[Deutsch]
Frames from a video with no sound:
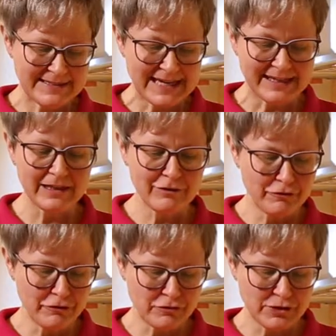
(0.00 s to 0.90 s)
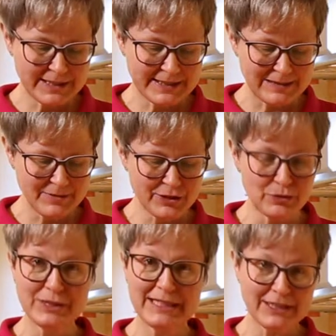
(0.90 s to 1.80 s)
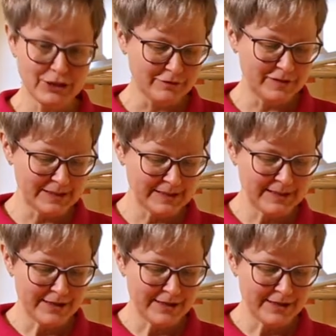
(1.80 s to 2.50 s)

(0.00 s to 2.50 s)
Die anderen 500 Gramm, die rohen Kartoffeln,